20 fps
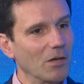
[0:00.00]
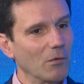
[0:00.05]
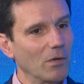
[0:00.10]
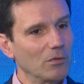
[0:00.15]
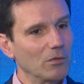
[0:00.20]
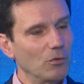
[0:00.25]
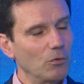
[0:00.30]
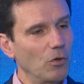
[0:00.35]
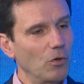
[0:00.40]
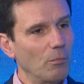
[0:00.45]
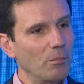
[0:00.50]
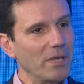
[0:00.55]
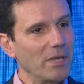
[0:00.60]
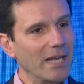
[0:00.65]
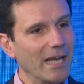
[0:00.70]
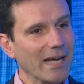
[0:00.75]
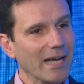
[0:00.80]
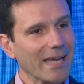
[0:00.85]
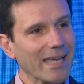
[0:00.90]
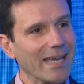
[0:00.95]
Cuando uno
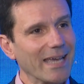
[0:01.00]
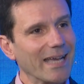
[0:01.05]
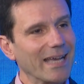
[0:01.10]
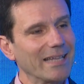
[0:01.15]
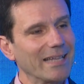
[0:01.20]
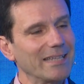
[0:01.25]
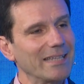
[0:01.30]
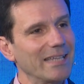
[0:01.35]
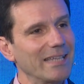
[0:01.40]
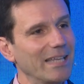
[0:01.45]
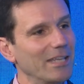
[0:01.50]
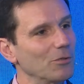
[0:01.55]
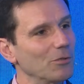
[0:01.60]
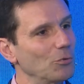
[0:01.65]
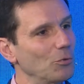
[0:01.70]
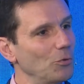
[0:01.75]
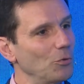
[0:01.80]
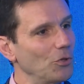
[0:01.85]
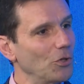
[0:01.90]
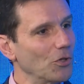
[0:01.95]
mira qué cantidad de
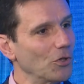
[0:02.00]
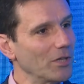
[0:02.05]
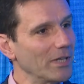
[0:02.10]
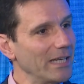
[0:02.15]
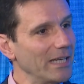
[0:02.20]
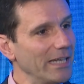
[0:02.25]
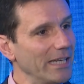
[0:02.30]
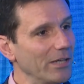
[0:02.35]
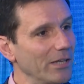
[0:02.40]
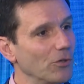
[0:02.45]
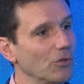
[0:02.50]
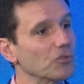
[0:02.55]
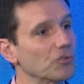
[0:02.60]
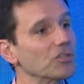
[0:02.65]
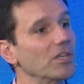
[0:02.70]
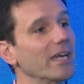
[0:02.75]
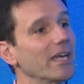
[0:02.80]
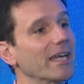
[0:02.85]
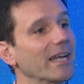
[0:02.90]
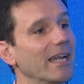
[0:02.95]
estudios
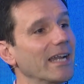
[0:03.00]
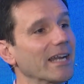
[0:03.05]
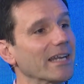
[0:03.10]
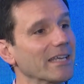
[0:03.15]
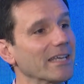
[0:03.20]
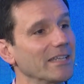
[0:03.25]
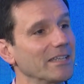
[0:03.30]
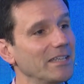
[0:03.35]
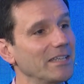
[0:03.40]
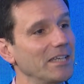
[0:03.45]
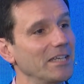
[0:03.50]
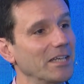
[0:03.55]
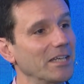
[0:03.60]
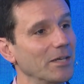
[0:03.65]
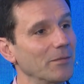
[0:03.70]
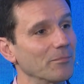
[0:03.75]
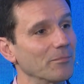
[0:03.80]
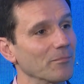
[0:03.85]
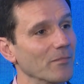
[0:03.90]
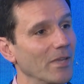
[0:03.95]
clínicos llegan a la
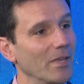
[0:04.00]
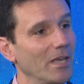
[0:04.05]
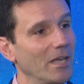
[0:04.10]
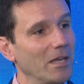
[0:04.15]
Argentina,